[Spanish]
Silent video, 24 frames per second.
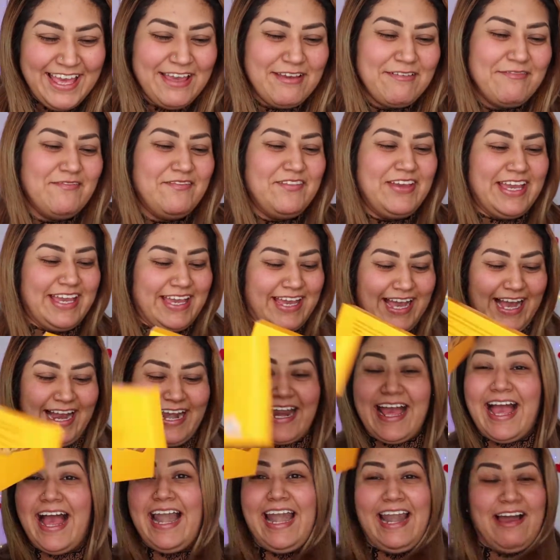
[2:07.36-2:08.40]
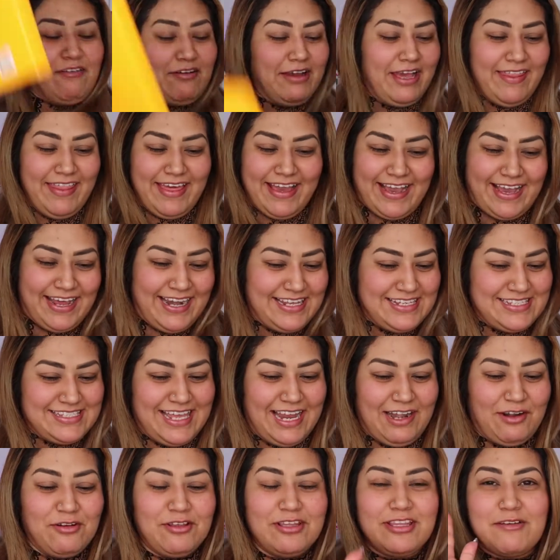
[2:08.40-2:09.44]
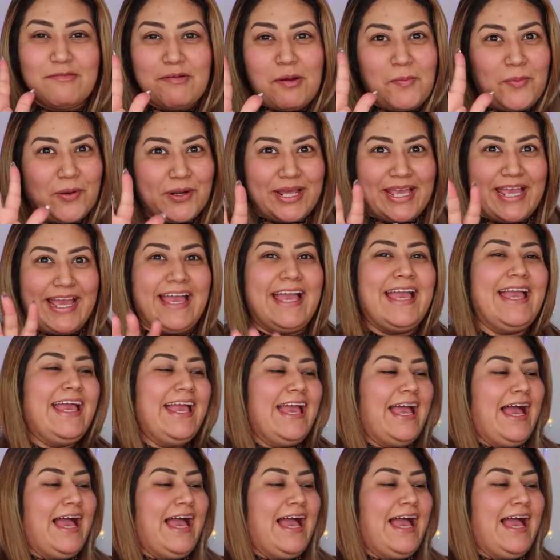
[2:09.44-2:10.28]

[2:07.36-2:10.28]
mi cara. La voy a dejar hasta el último porque